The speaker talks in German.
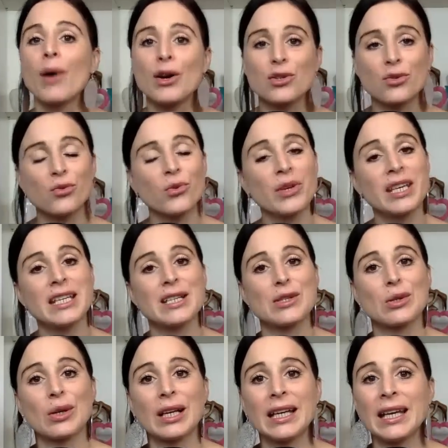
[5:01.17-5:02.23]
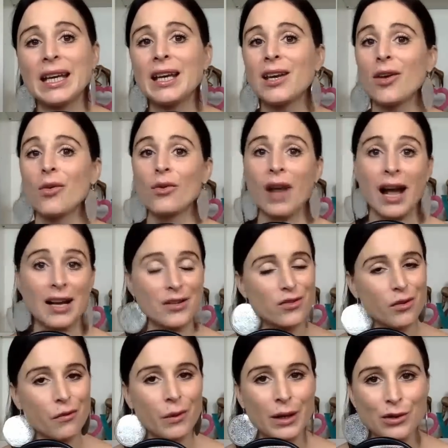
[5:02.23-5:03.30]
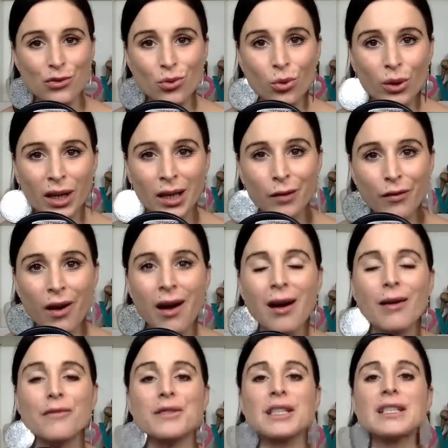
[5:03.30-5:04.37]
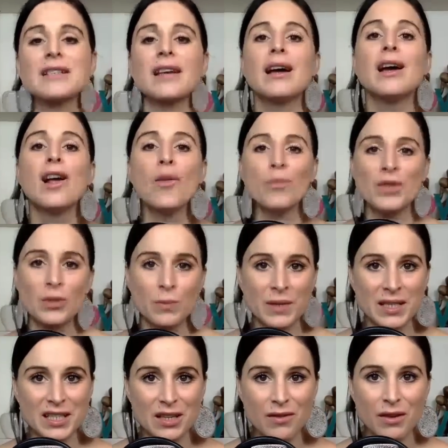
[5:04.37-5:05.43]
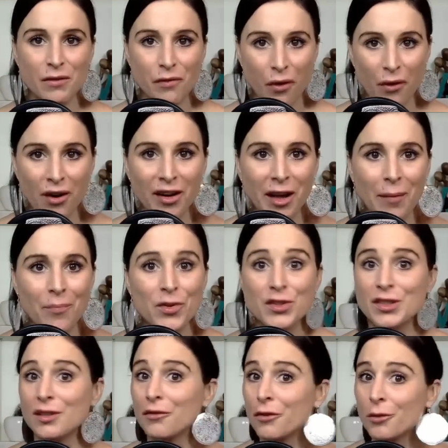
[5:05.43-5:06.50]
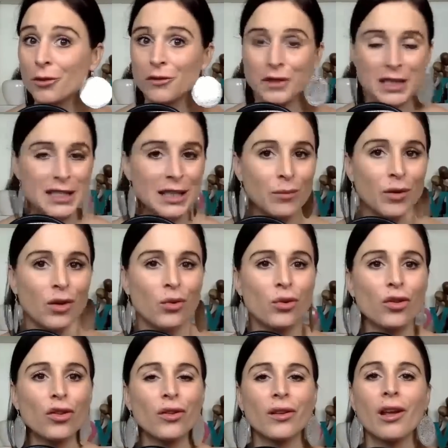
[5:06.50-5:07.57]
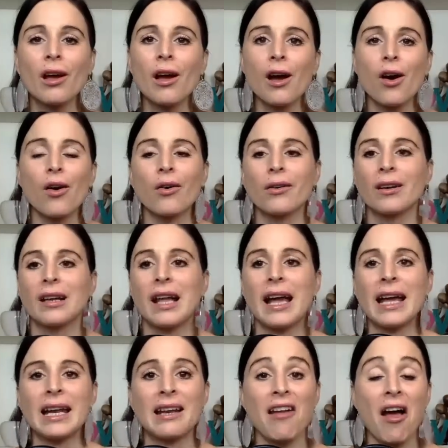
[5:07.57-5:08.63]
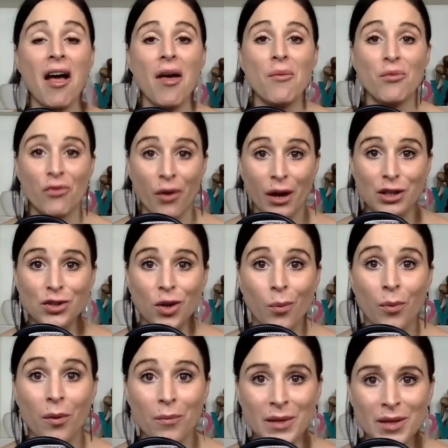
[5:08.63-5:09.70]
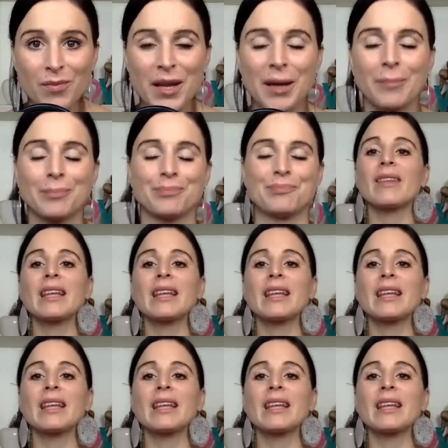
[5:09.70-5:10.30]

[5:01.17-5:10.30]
brauchst du nur hier zu klicken und hast sofort Zugriff auf diese Miss PTV-Folge. Das sind 45 Minuten Online-Workshop ähm, mit mir.